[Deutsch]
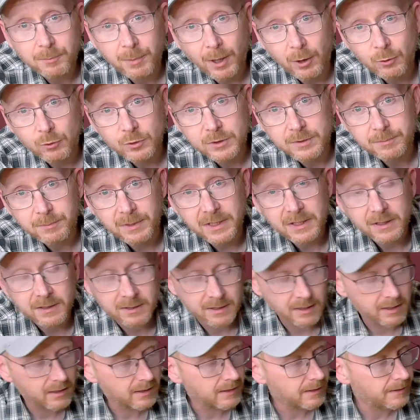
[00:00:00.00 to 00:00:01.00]
gebaut
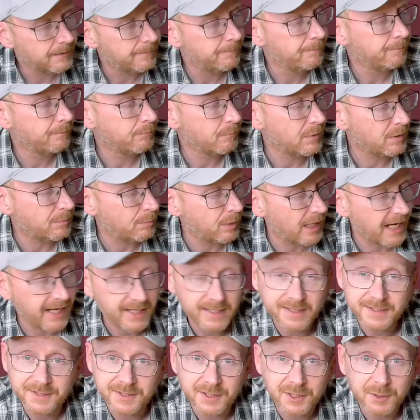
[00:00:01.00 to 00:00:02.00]
mit, äh, mit
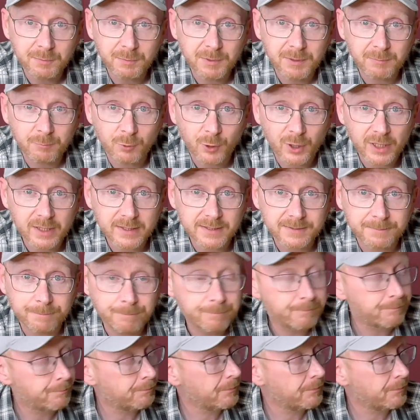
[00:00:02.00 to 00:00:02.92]
Blades, nicht mit Bricks